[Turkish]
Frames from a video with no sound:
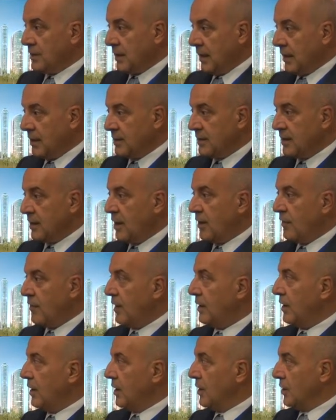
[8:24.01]
8 yıl
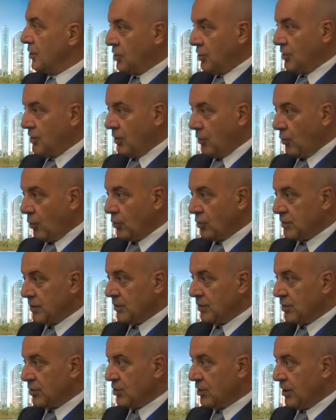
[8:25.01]
evvel ciddi konut
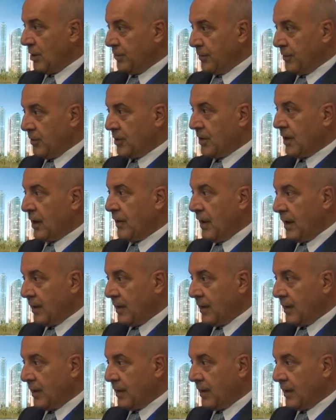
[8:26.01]
satışı yapılırken,